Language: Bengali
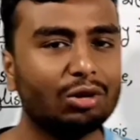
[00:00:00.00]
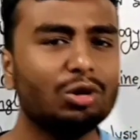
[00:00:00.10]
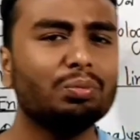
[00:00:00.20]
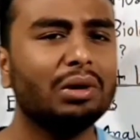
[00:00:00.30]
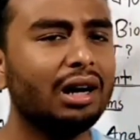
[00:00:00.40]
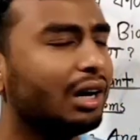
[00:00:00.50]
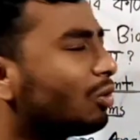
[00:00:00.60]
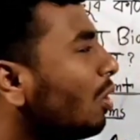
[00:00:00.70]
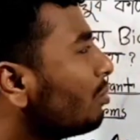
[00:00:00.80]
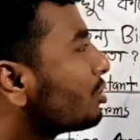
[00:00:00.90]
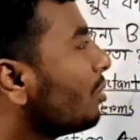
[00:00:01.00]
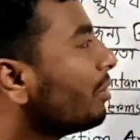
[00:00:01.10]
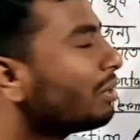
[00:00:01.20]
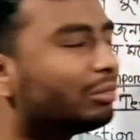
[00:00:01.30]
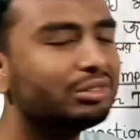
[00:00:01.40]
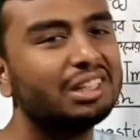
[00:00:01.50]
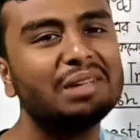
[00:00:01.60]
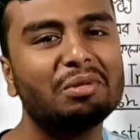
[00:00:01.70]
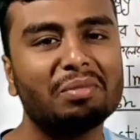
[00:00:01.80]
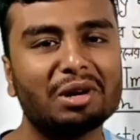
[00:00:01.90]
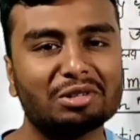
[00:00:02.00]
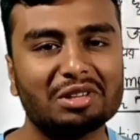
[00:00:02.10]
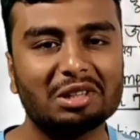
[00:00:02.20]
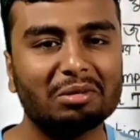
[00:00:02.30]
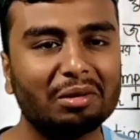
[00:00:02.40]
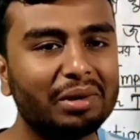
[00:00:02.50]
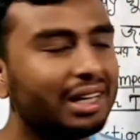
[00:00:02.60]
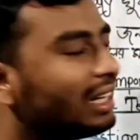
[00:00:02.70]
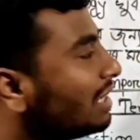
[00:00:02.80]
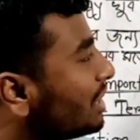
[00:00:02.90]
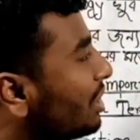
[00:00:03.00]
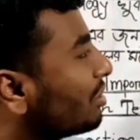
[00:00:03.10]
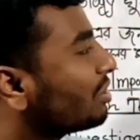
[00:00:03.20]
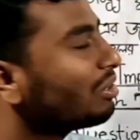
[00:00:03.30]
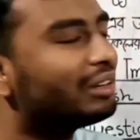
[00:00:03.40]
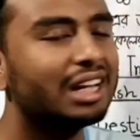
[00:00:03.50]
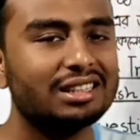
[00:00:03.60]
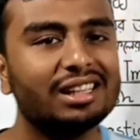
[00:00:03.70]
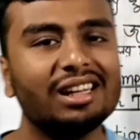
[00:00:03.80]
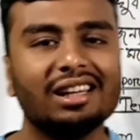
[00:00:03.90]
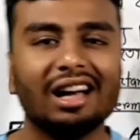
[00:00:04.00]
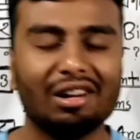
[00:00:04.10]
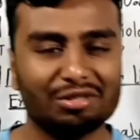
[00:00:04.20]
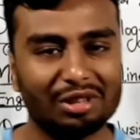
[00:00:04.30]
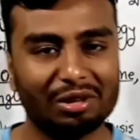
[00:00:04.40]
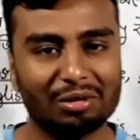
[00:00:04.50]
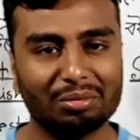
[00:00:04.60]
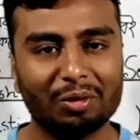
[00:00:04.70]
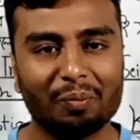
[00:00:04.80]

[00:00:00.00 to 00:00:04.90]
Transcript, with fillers: খুব কম সময়ের মধ্যেই প্রিপারেশন নিতে পারবে সেই অংশগুলো নিয়ে আজকে আলোচনা করব